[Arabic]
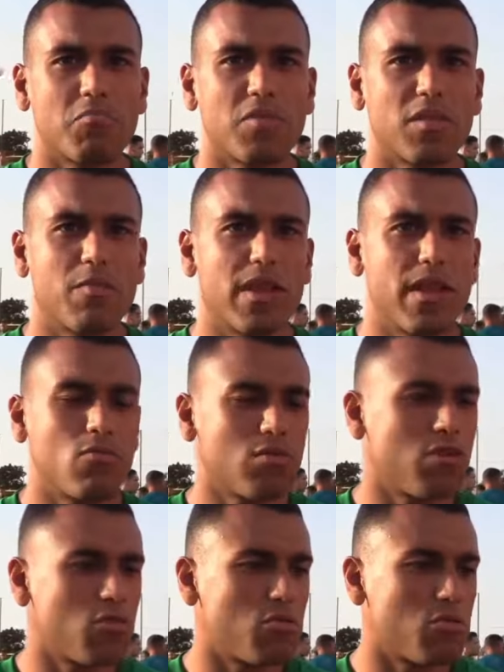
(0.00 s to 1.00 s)
نتمناو
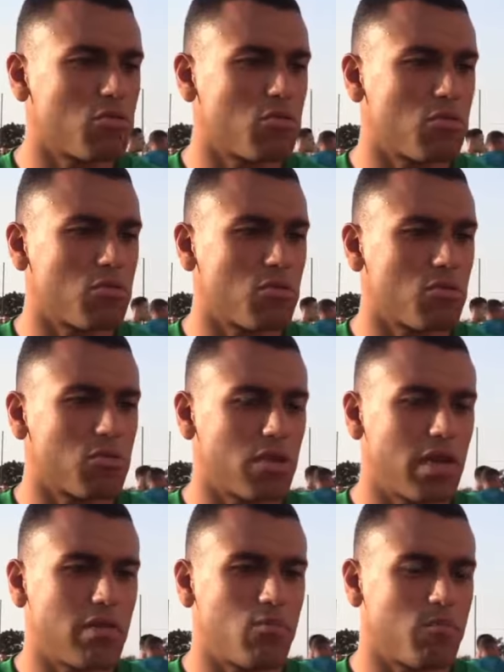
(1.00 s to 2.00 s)
نديرو
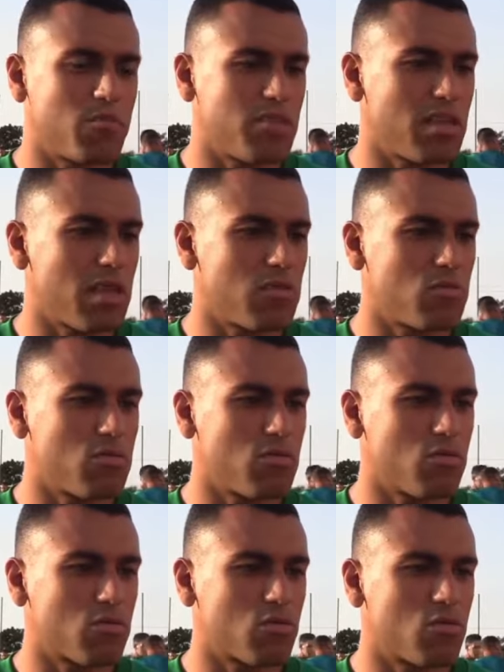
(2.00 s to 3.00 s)
نلعبوا مزيان
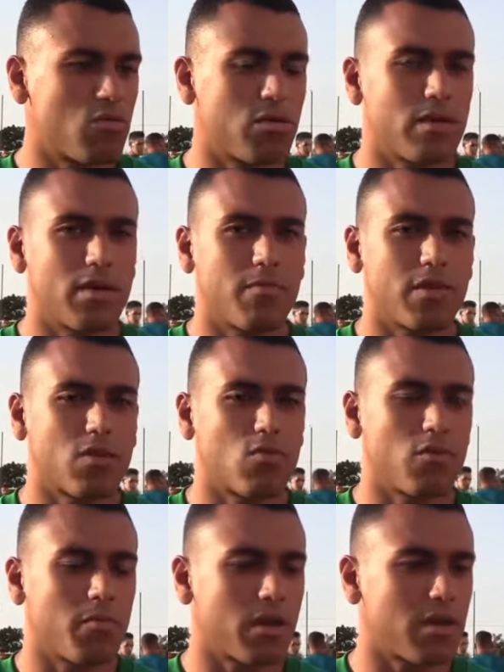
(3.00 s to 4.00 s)
وتكون
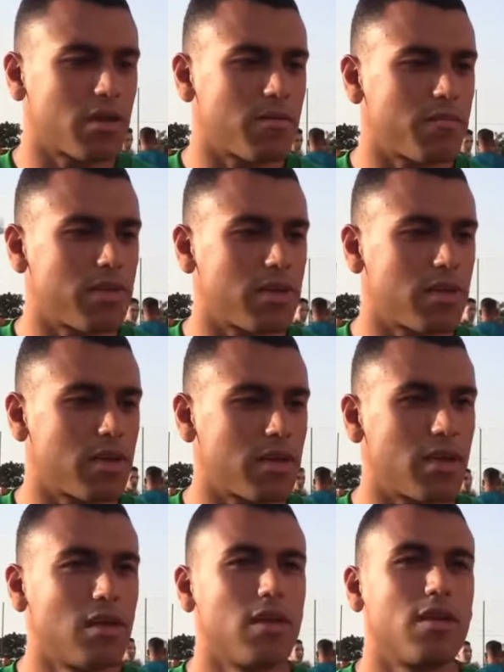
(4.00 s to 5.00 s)
يكون المغرب
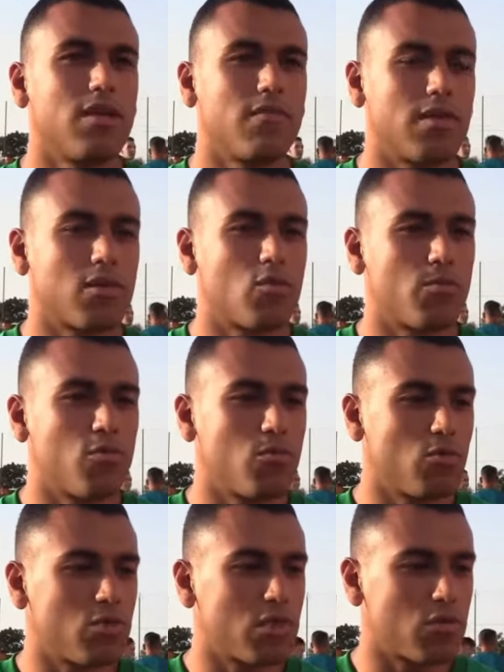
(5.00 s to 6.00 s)
آه، في الكوب دو موند